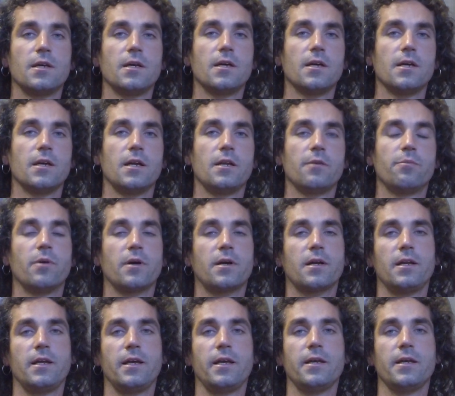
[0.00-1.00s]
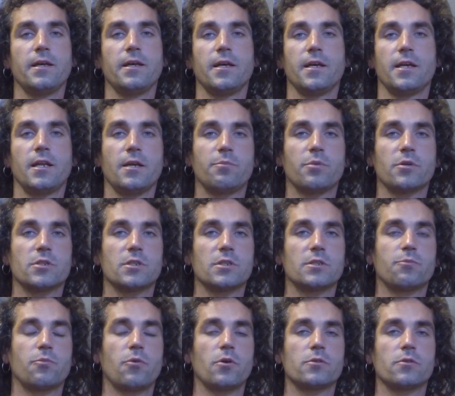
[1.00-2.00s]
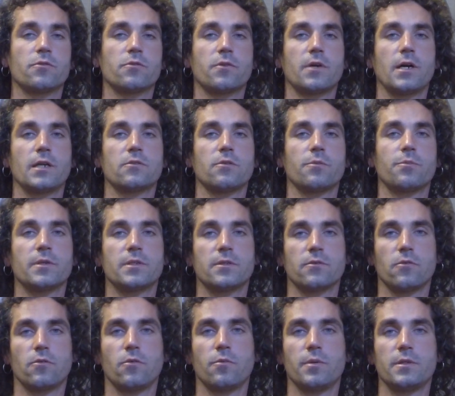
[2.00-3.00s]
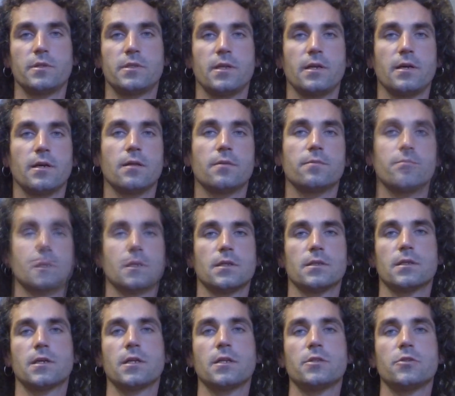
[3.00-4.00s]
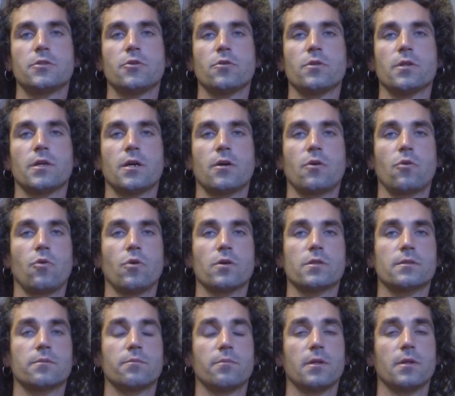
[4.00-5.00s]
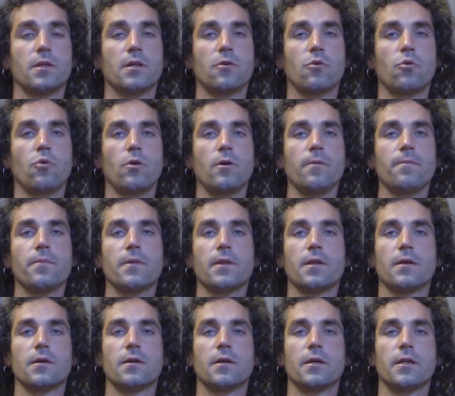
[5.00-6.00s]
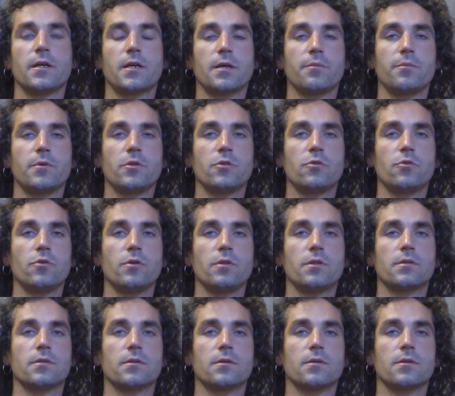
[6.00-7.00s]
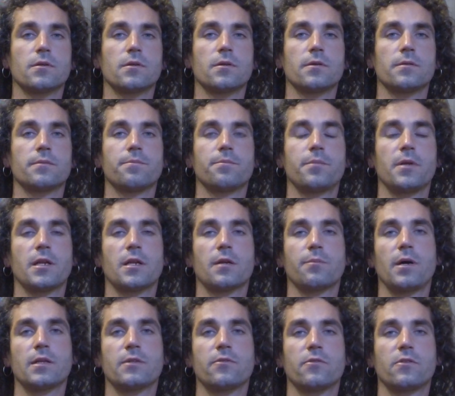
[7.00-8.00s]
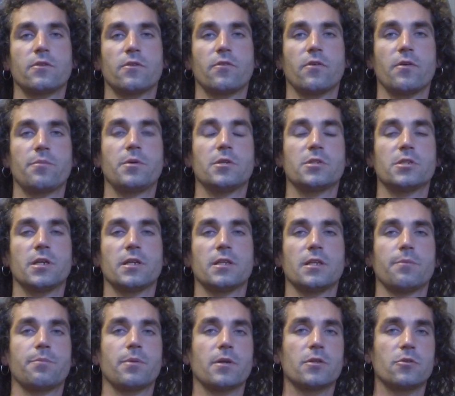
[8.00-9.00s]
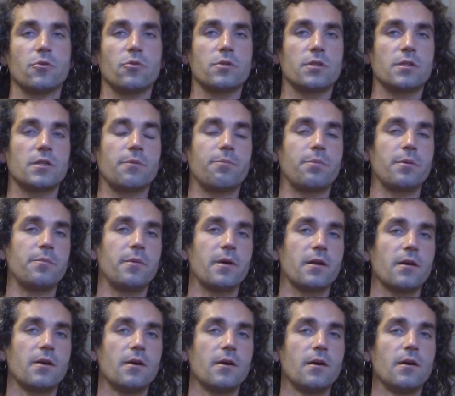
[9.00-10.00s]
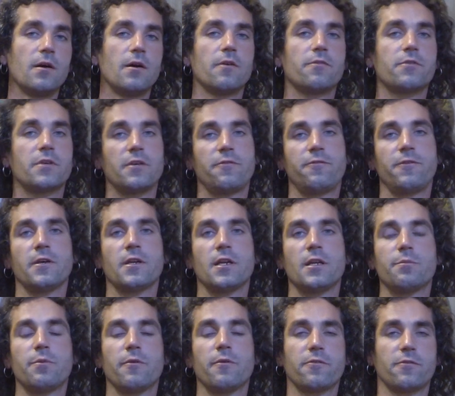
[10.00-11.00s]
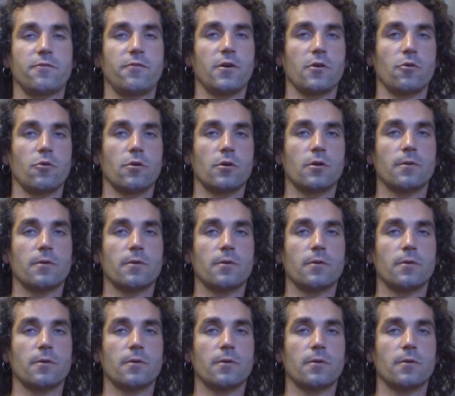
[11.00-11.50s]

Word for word: либо клей, либо же используют в качестве посевного материала. Загрязненное хоз молоко рекомендует э, перерабатывать в обезжиренные продукты, например, в кефир, либо в творог.